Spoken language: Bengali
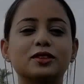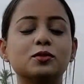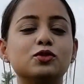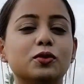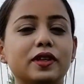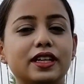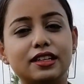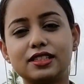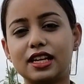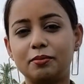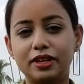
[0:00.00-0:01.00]
একদম জমিটার
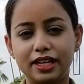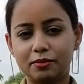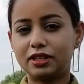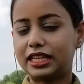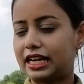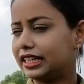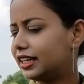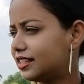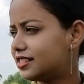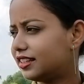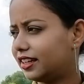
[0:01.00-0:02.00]
সামনেই আমরা দাঁড়িয়ে
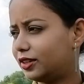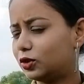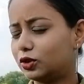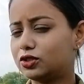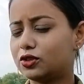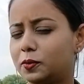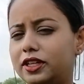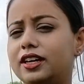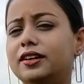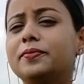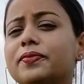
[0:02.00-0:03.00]
আছি এই হলো
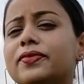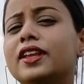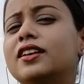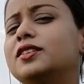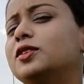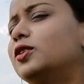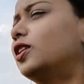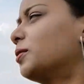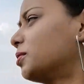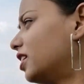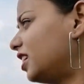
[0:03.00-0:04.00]
জমিটা তো
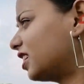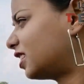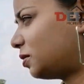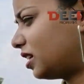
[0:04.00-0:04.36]
আপনারা দেখতে